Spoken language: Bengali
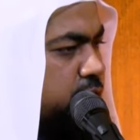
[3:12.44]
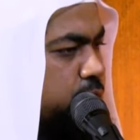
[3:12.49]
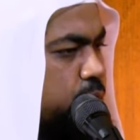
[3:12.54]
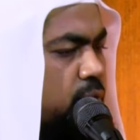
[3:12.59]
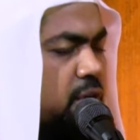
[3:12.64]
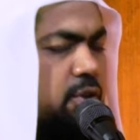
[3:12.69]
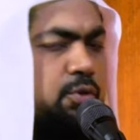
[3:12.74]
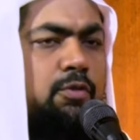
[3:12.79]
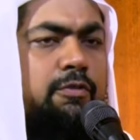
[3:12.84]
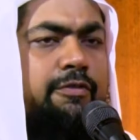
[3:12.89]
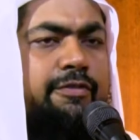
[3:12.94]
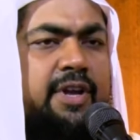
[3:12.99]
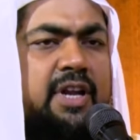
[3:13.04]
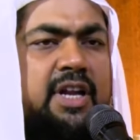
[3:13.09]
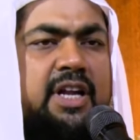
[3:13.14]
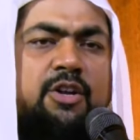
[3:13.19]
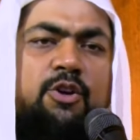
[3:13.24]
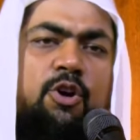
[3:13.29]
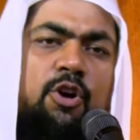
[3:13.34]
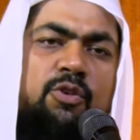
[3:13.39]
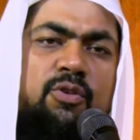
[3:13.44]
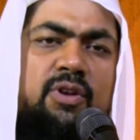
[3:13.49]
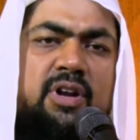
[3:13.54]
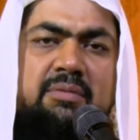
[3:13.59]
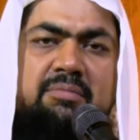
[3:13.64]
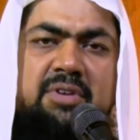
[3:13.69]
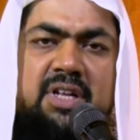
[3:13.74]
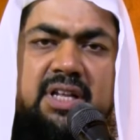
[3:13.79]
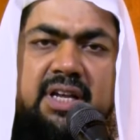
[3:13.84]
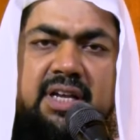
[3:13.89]
সুরাতুল ফিলের ঘটনা
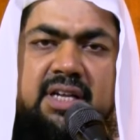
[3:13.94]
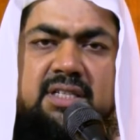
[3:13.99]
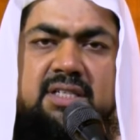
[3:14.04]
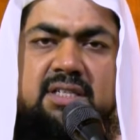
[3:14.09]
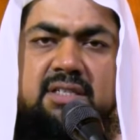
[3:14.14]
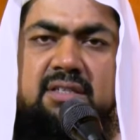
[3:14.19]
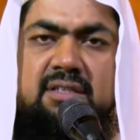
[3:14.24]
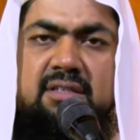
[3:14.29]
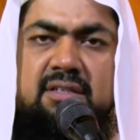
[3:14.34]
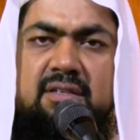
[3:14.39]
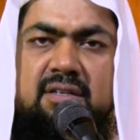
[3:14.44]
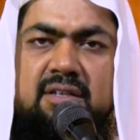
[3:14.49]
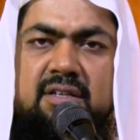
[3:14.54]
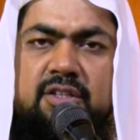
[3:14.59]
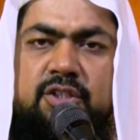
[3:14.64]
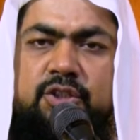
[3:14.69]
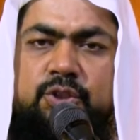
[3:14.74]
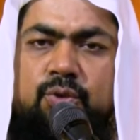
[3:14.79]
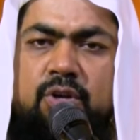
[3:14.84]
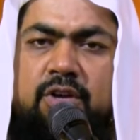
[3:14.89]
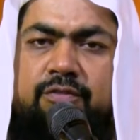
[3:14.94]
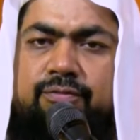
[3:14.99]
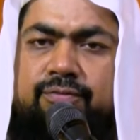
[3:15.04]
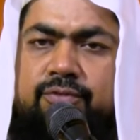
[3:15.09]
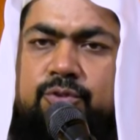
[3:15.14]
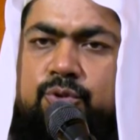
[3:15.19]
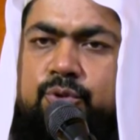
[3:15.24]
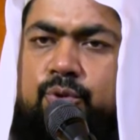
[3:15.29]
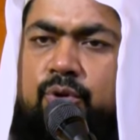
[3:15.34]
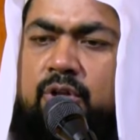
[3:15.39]
আমরা দেখেছি সুরা
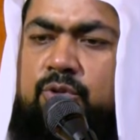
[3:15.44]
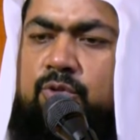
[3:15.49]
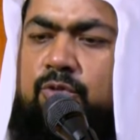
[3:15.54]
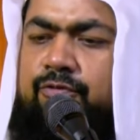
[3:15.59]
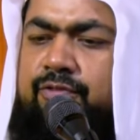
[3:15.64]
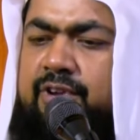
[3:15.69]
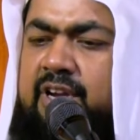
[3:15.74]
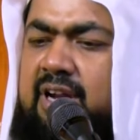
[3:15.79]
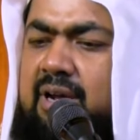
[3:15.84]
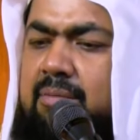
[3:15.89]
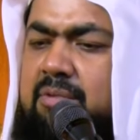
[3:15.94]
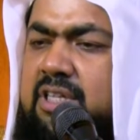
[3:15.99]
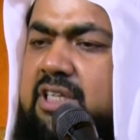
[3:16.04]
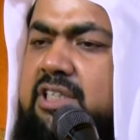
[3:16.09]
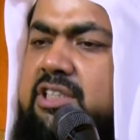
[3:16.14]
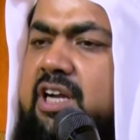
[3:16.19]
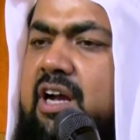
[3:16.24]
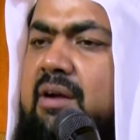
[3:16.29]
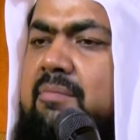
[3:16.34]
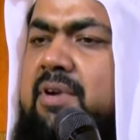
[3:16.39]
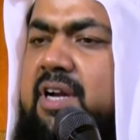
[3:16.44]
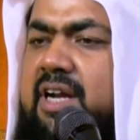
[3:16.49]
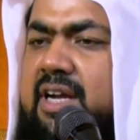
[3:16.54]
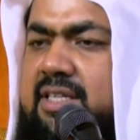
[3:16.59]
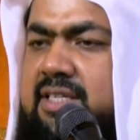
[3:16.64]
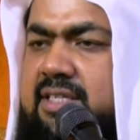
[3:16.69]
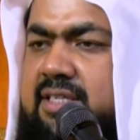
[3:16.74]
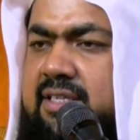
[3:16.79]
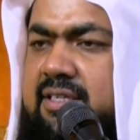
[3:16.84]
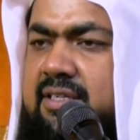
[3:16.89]
সুরাতুল ফিল আমাদের সামনে
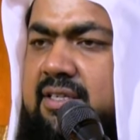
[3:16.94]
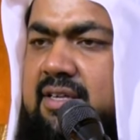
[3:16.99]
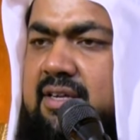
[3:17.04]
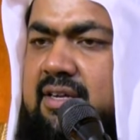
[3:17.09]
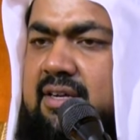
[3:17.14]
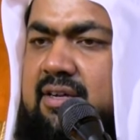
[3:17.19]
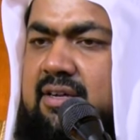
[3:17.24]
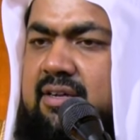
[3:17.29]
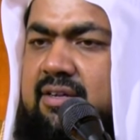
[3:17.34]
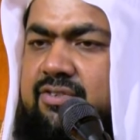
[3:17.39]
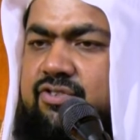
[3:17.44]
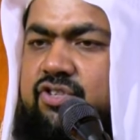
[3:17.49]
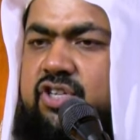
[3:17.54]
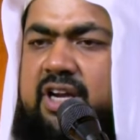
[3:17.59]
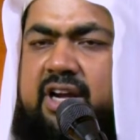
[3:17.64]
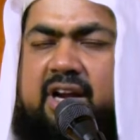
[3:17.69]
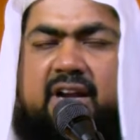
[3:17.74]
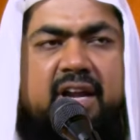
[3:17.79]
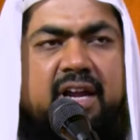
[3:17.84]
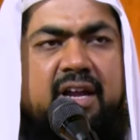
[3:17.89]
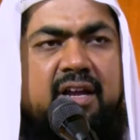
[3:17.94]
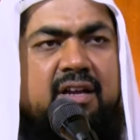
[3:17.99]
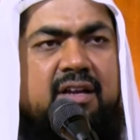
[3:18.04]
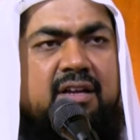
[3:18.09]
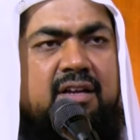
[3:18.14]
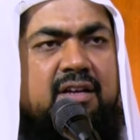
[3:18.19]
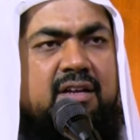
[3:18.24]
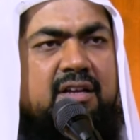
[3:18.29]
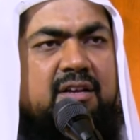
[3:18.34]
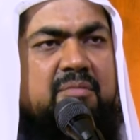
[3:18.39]
আছে যেখানে
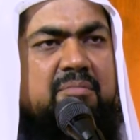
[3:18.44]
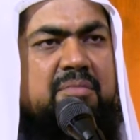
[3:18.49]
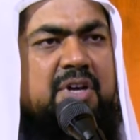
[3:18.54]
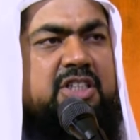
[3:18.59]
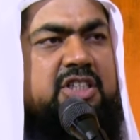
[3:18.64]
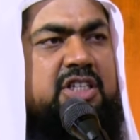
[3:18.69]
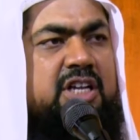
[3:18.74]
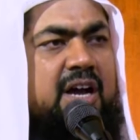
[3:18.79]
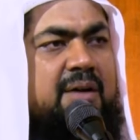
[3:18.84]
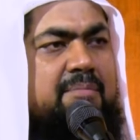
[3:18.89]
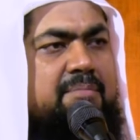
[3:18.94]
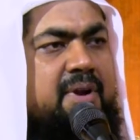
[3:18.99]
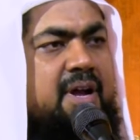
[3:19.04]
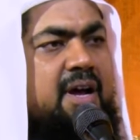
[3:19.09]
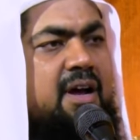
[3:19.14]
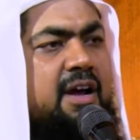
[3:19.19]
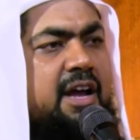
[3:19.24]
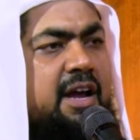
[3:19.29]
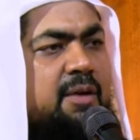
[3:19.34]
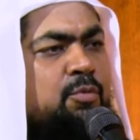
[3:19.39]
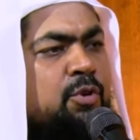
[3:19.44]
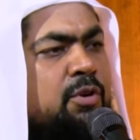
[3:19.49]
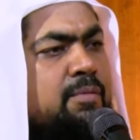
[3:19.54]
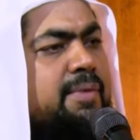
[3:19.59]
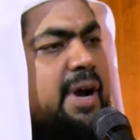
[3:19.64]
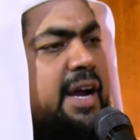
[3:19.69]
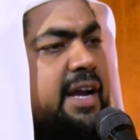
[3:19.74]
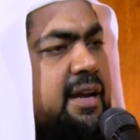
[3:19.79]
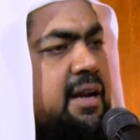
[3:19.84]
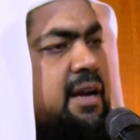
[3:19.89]
বাদশাহ আব্রাহা এমন
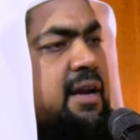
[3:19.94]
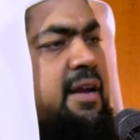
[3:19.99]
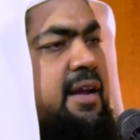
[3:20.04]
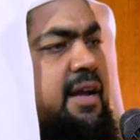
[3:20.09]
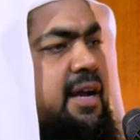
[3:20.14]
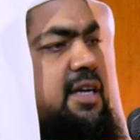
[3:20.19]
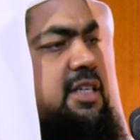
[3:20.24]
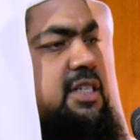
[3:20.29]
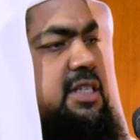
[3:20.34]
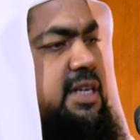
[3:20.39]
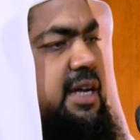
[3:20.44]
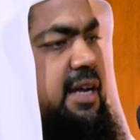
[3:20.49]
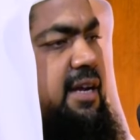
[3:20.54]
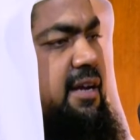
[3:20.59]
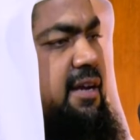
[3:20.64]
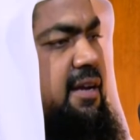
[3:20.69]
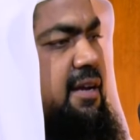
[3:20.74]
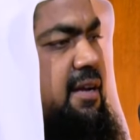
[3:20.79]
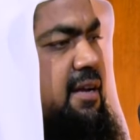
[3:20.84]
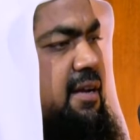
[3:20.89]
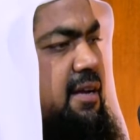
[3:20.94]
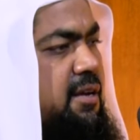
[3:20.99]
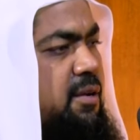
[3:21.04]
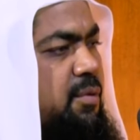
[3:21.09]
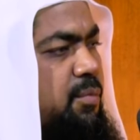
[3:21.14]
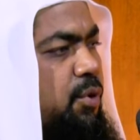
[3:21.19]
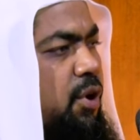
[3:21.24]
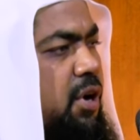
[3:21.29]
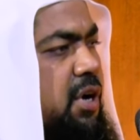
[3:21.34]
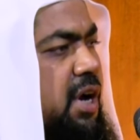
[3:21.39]
বাহিনী নিয়ে আসছে
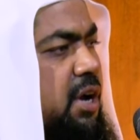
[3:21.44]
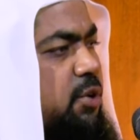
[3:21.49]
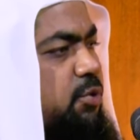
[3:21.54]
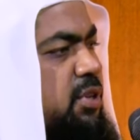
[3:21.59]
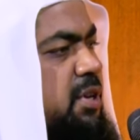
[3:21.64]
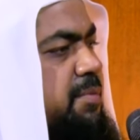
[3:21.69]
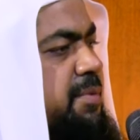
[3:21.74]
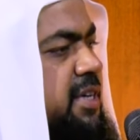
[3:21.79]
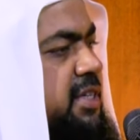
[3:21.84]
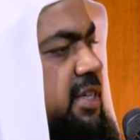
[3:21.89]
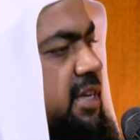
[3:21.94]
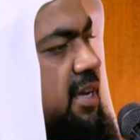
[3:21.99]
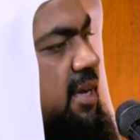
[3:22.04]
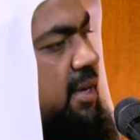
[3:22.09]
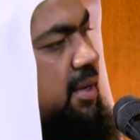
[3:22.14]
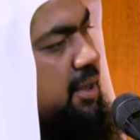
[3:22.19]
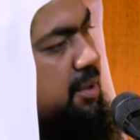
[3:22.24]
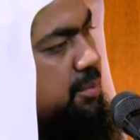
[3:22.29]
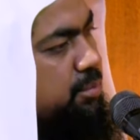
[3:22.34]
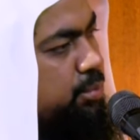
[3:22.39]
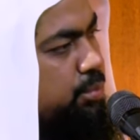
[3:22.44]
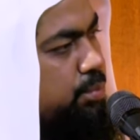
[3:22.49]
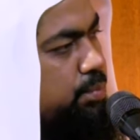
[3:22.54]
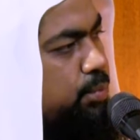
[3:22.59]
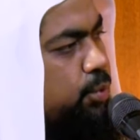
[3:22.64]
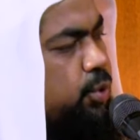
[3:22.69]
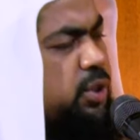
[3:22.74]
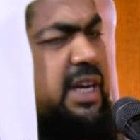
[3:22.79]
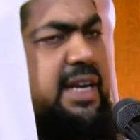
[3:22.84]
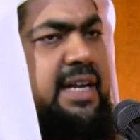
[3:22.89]
মক্কার অধিবাসীরা
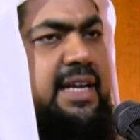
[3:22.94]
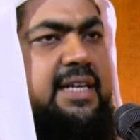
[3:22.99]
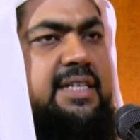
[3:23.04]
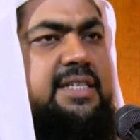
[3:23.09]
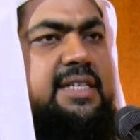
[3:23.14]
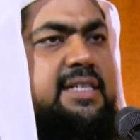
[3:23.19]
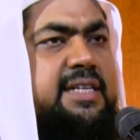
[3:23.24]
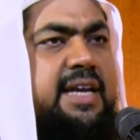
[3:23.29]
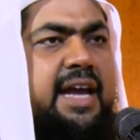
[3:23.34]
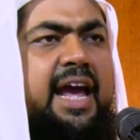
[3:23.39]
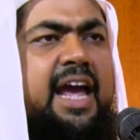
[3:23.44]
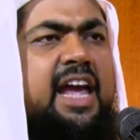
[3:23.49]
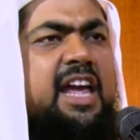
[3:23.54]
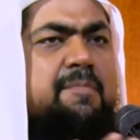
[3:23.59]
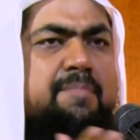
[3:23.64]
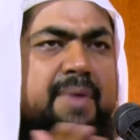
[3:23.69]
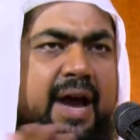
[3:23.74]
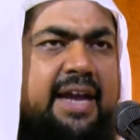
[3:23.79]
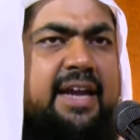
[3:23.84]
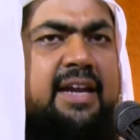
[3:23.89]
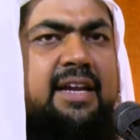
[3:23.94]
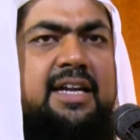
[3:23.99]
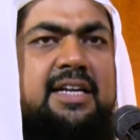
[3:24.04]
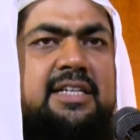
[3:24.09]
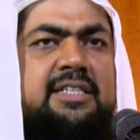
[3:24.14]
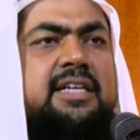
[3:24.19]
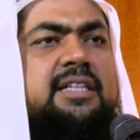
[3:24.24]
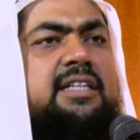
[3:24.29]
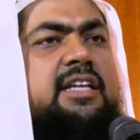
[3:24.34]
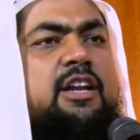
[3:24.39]
বুঝে নিয়েছে যে এই
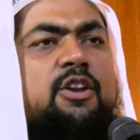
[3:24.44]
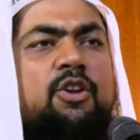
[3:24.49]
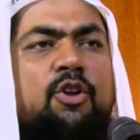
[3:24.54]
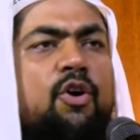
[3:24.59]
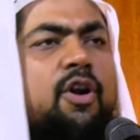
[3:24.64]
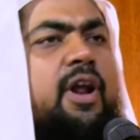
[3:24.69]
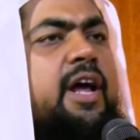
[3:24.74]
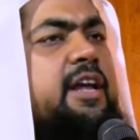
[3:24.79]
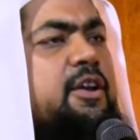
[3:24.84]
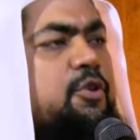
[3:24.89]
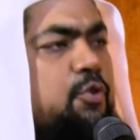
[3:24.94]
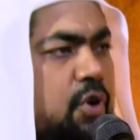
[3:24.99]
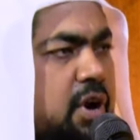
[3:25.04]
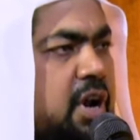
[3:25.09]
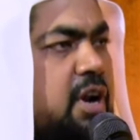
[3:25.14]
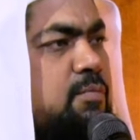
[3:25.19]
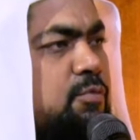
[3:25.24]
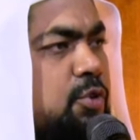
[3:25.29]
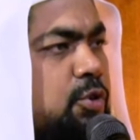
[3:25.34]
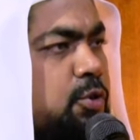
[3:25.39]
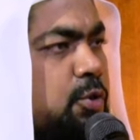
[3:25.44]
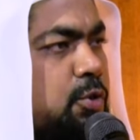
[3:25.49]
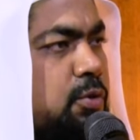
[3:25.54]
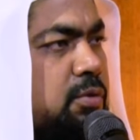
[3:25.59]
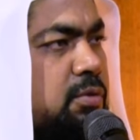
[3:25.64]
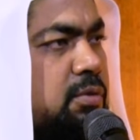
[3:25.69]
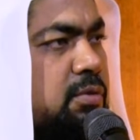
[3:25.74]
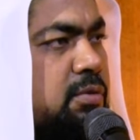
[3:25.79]
বাহিনীর সাথে লড়াই করার মতন